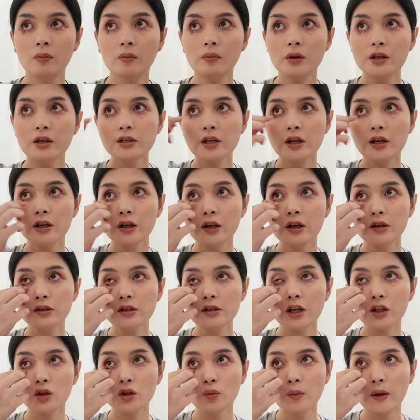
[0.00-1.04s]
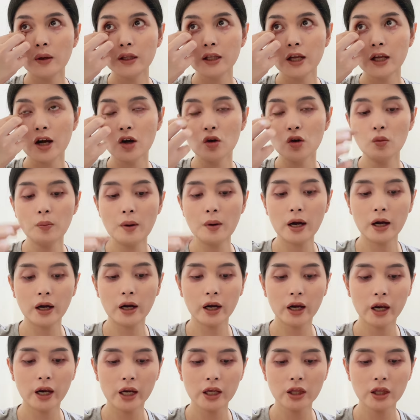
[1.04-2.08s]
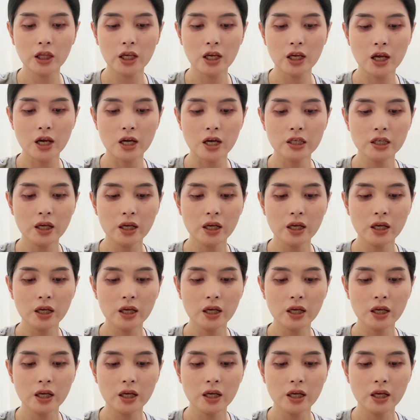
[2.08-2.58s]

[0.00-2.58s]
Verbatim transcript: biasanya satu mata aku pakai 3